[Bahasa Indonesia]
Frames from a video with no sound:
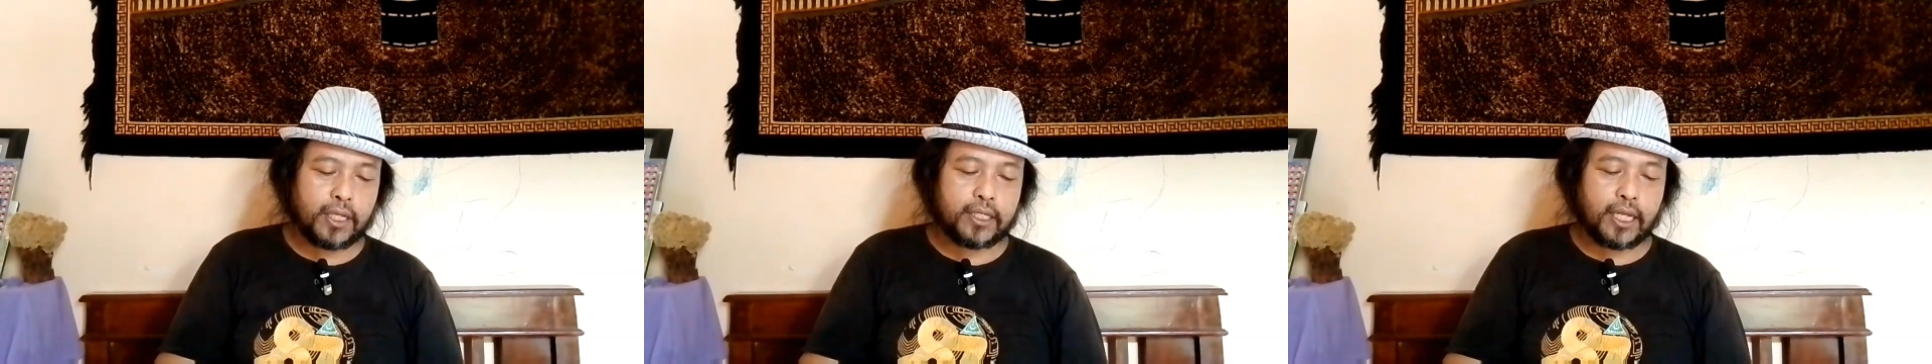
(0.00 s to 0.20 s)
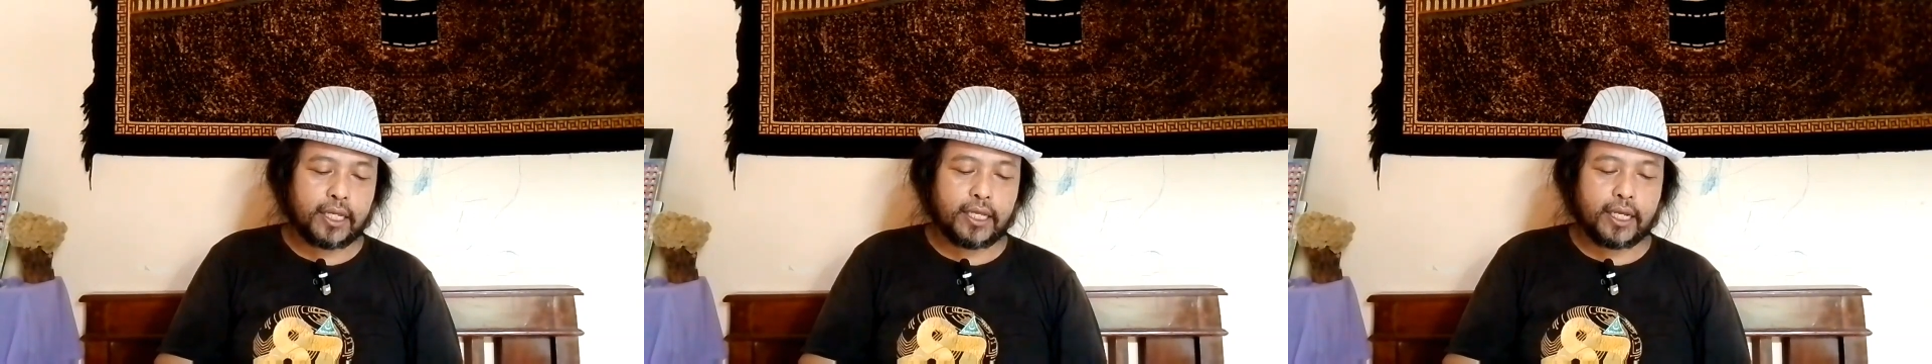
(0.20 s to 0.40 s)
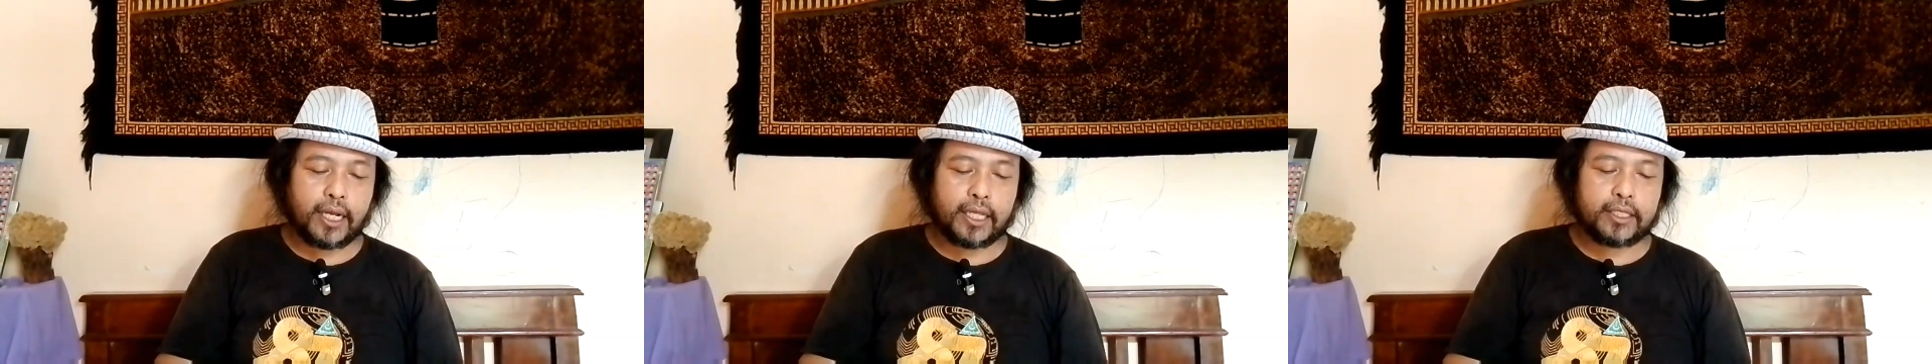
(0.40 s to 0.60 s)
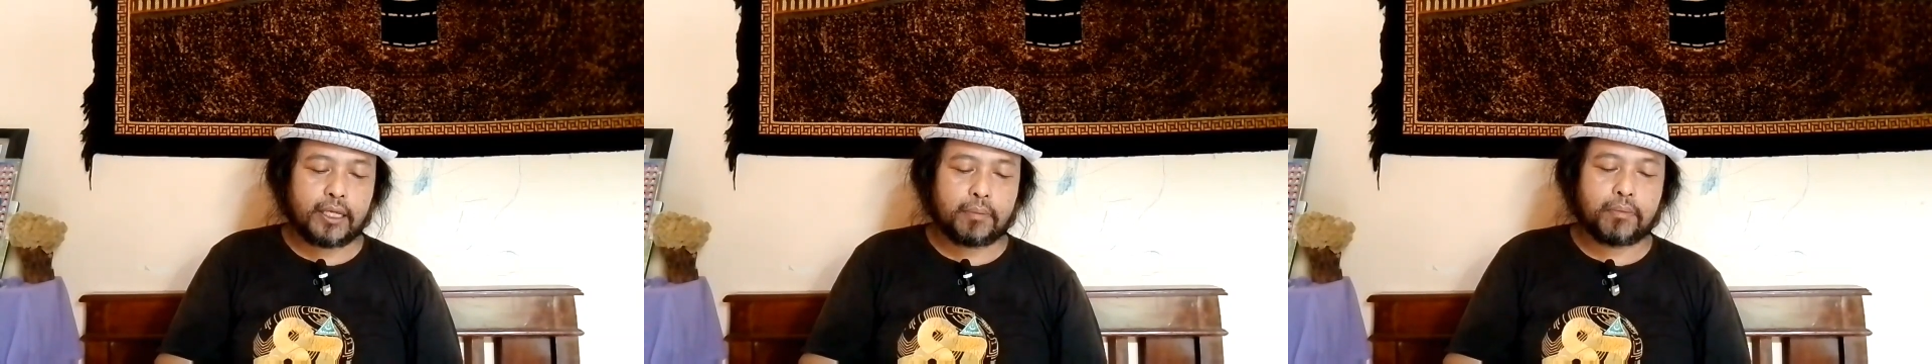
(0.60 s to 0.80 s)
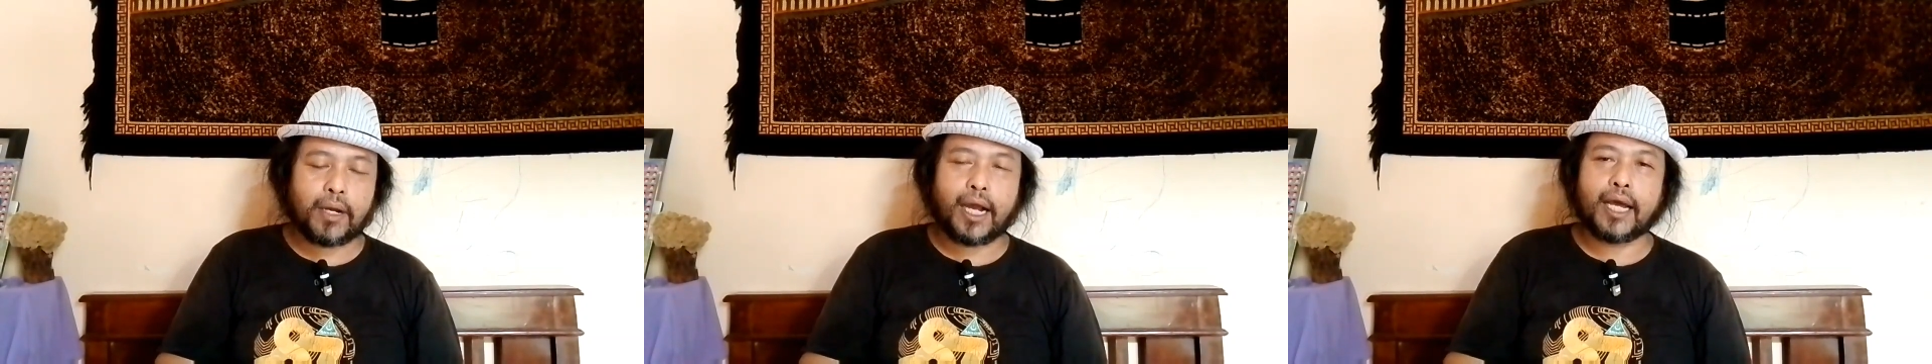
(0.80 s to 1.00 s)
batalnya
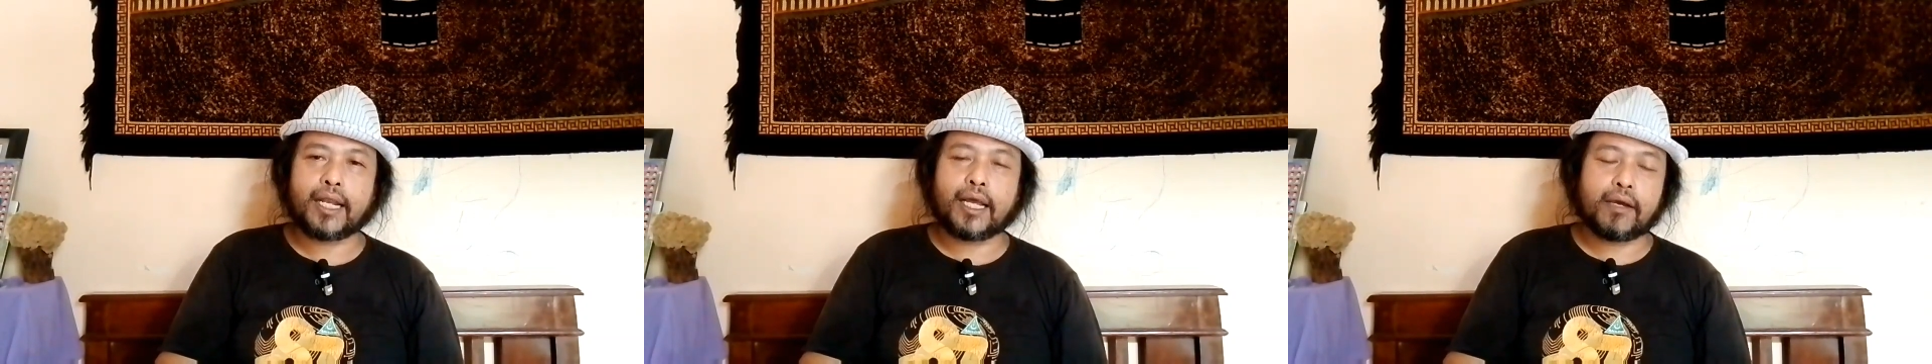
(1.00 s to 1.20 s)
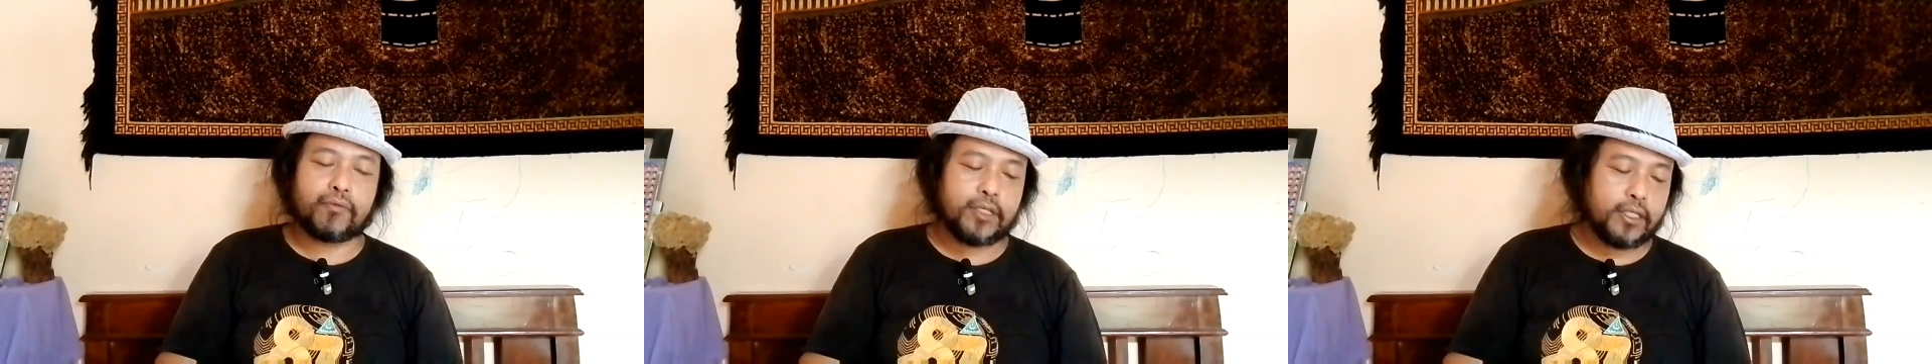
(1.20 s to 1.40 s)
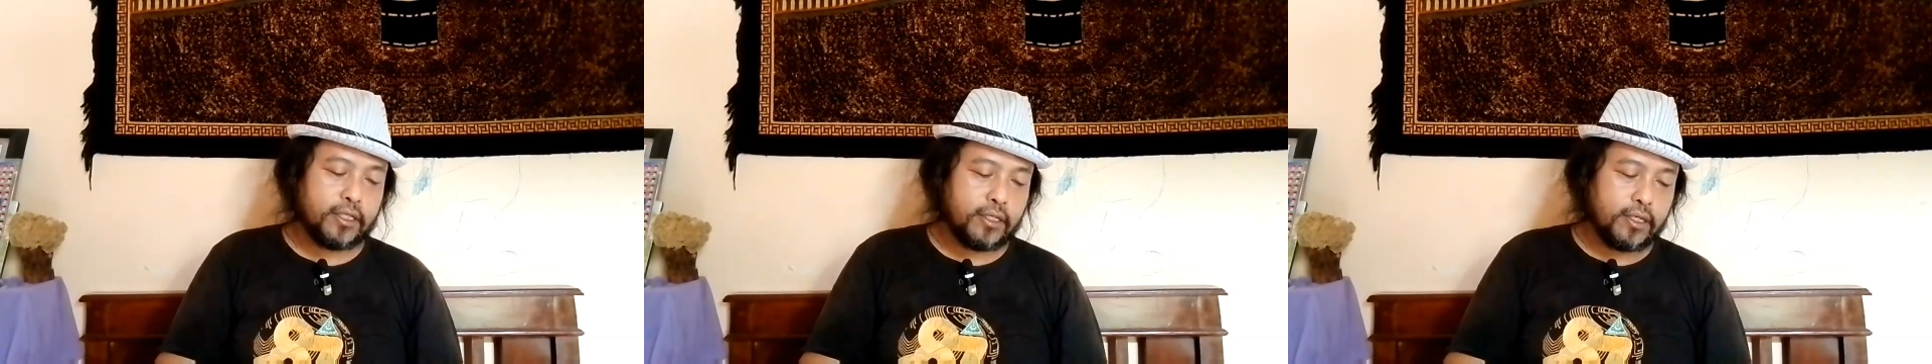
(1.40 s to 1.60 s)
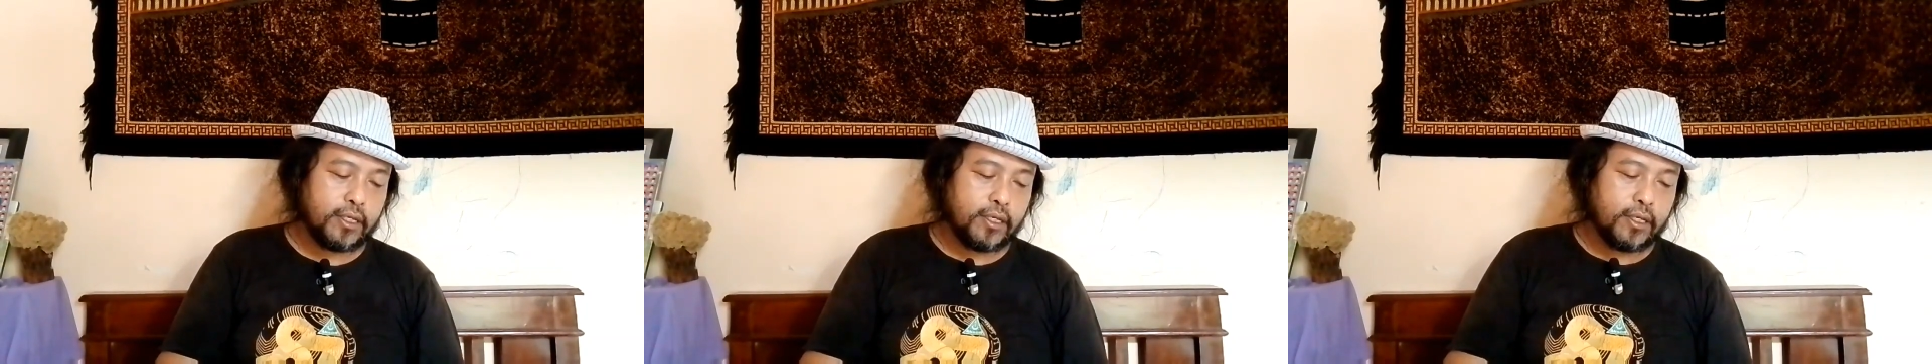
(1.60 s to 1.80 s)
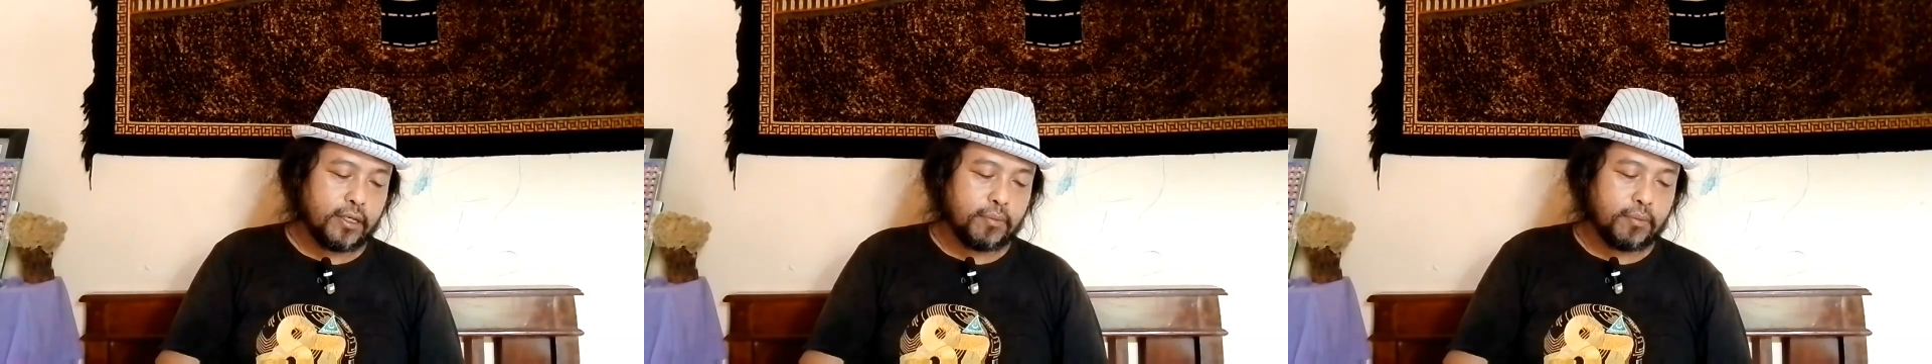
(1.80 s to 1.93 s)
nasab Alawi